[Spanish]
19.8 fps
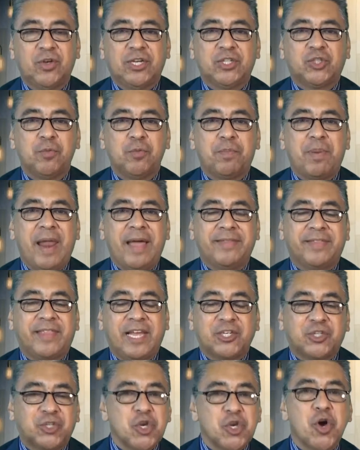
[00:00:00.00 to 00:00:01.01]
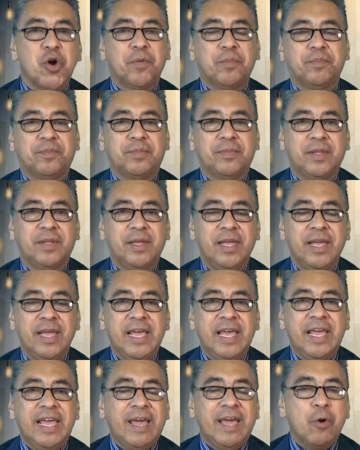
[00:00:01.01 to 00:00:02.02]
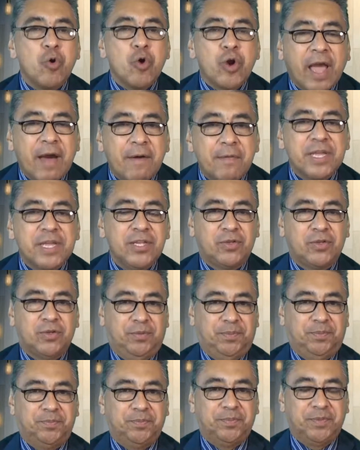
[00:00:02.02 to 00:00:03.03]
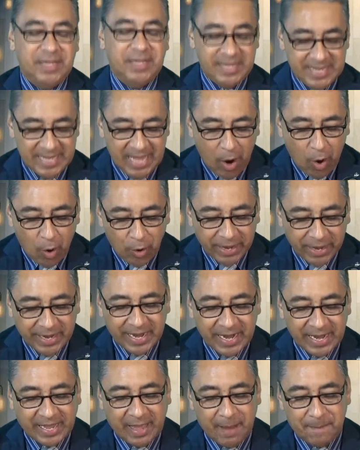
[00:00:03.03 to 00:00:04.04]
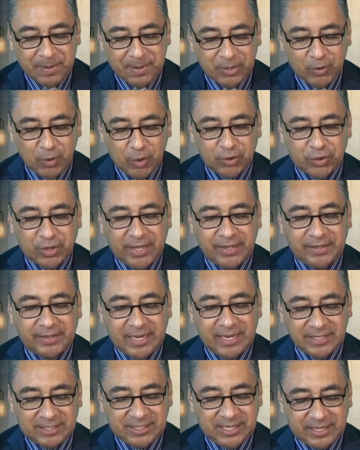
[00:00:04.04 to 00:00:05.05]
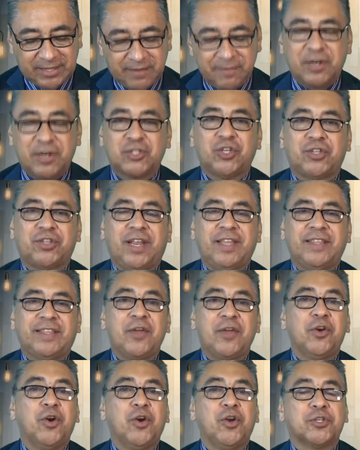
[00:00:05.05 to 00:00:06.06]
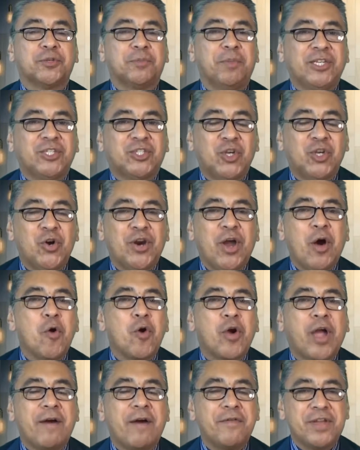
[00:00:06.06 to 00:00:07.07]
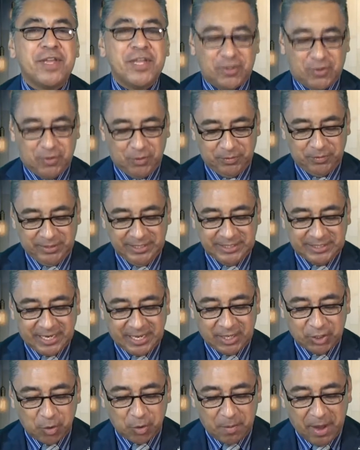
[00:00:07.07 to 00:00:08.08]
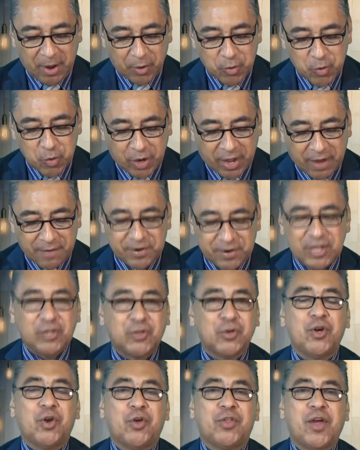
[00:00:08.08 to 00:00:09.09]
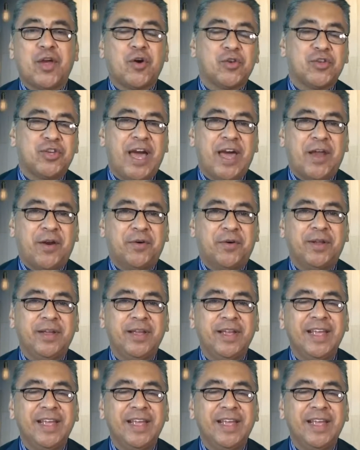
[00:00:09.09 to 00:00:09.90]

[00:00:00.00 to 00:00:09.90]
de suplantación. Un cabrito. Y ahora en el capítulo 37, verso 31 nos menciona un cabrito. Dice que tomaron un cabrito y lo degollaron